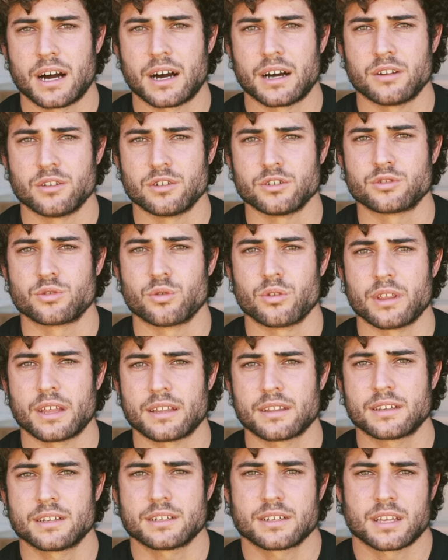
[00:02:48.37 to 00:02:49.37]
a los
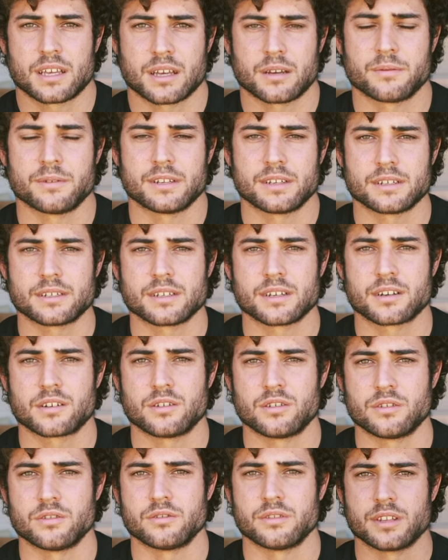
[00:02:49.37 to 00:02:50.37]
estudiantes que viniesen
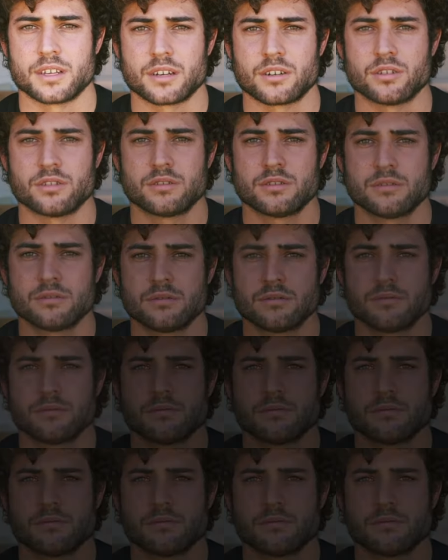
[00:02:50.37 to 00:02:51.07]
con Dingos.